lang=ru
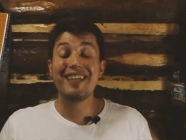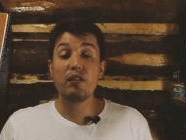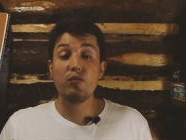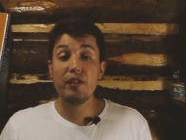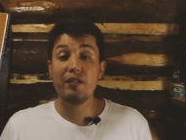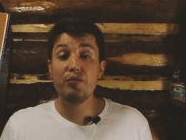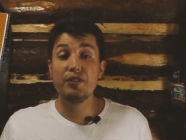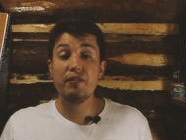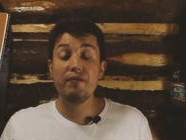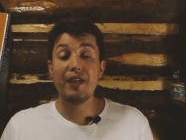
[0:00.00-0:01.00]
Второе
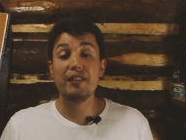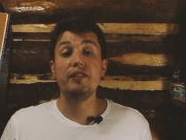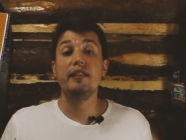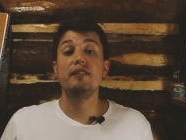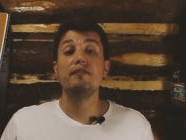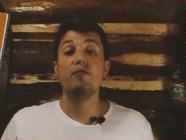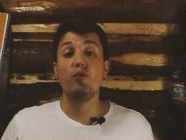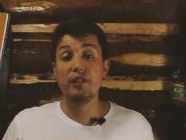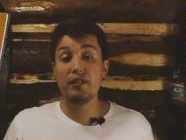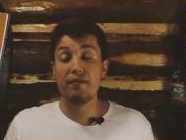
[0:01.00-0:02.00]
очень важное
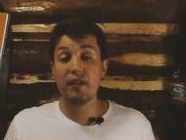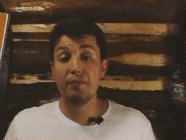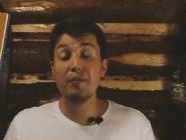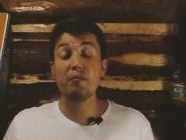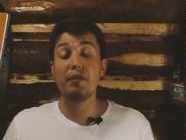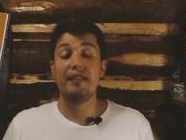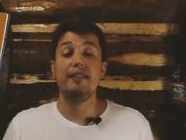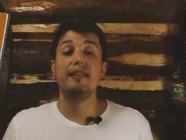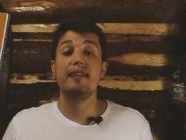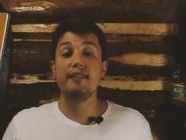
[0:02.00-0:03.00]
свойство
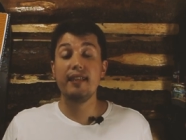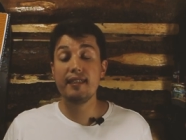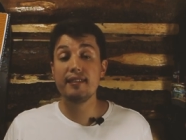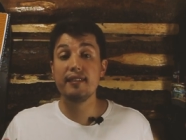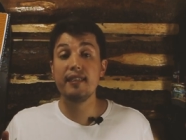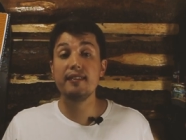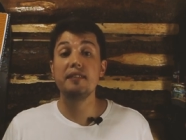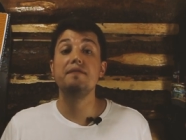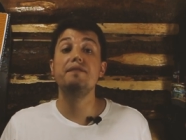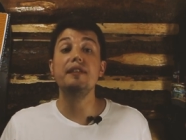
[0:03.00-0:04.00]
мембраны Gore-Tex –
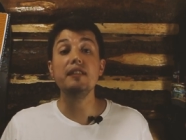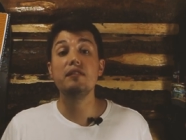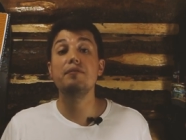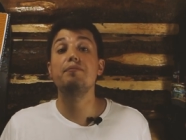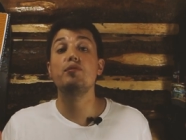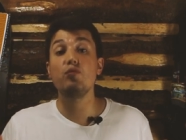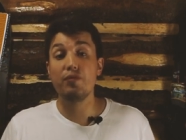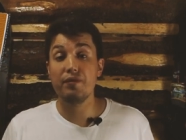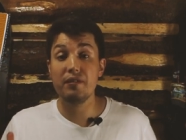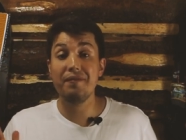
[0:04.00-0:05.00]
это windproof,
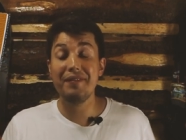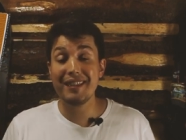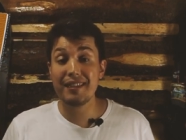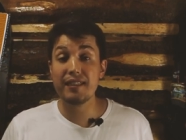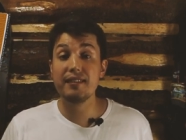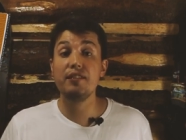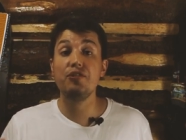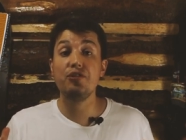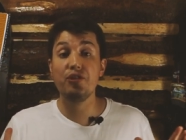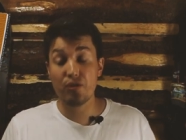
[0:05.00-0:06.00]

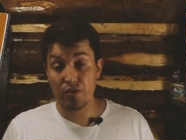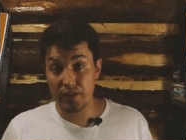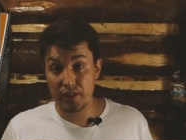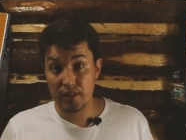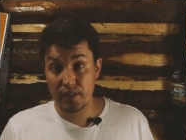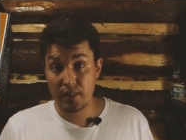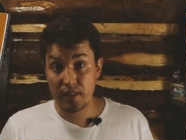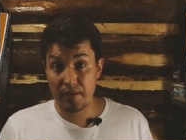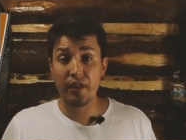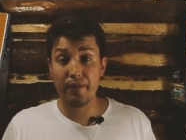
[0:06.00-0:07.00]
ветрозащищенность.
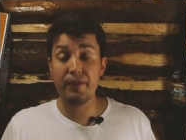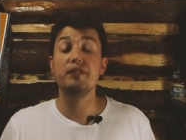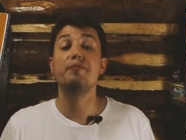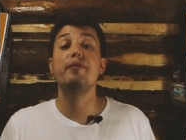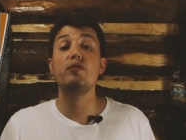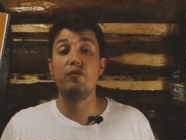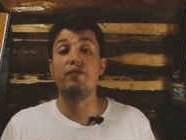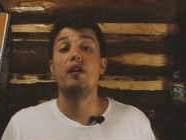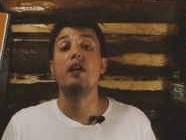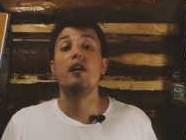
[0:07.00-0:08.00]
Windproof.
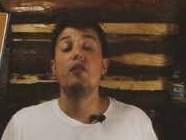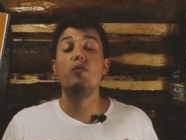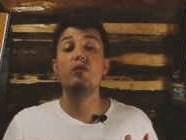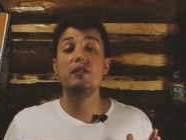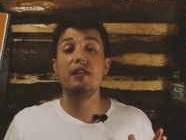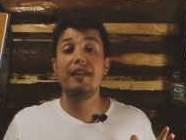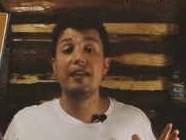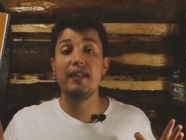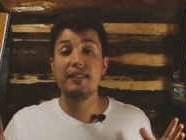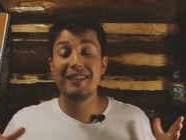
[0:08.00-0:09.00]
Он
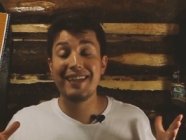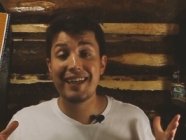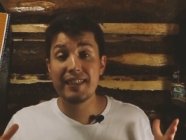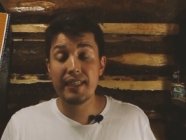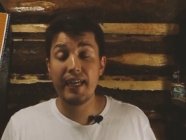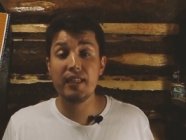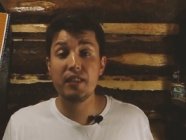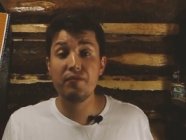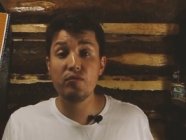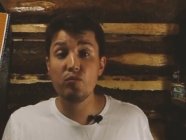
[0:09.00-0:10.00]
а, сохраняет
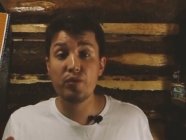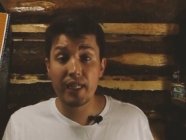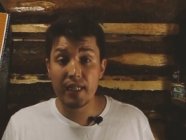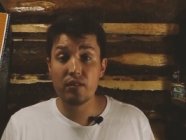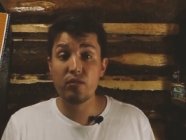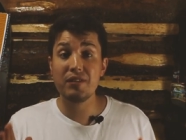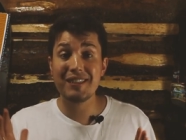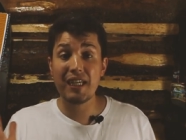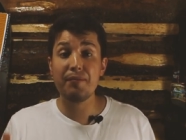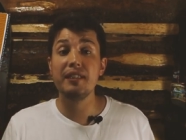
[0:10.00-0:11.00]
внутри тот
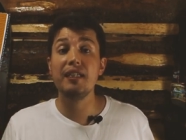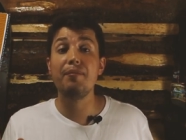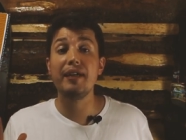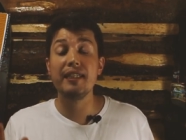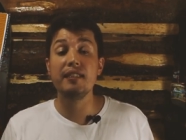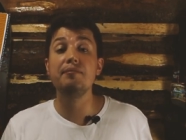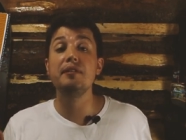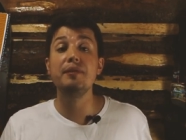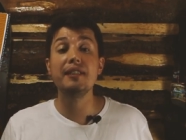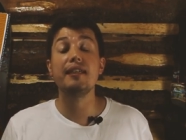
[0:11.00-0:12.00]
самый
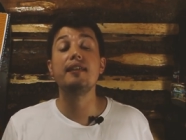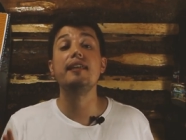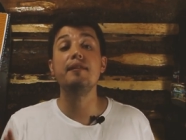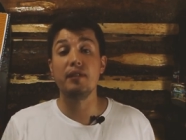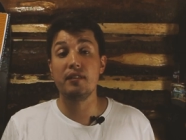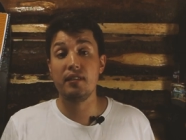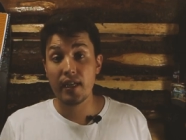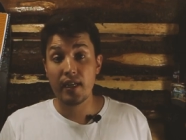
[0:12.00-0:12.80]
необходимый микроклимат –